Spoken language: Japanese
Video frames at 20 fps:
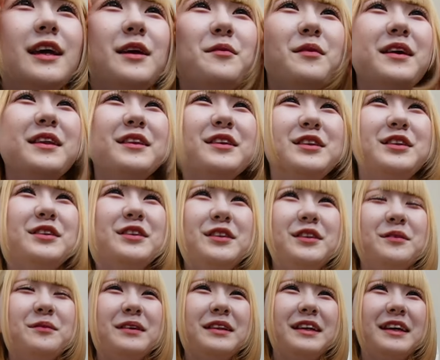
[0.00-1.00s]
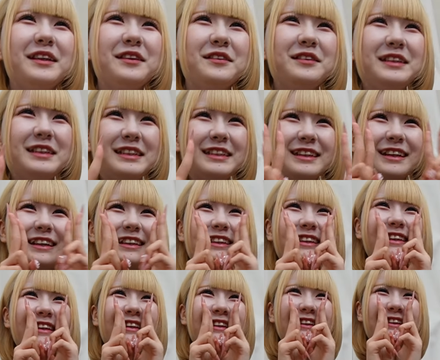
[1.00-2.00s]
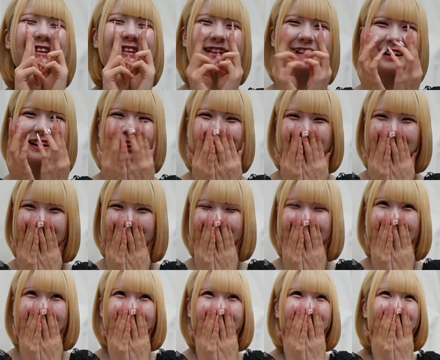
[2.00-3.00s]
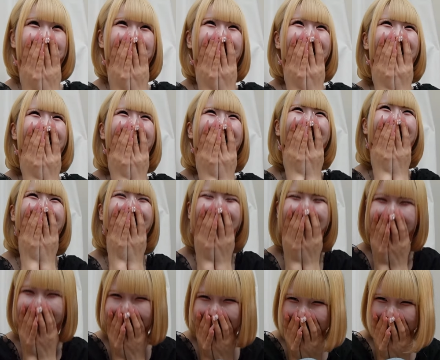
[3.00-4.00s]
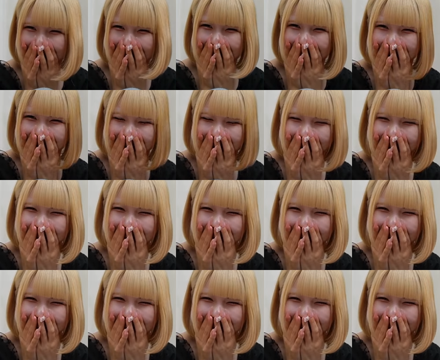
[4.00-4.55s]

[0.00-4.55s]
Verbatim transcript: イベント終了まであと2時間で出てきたやばーどう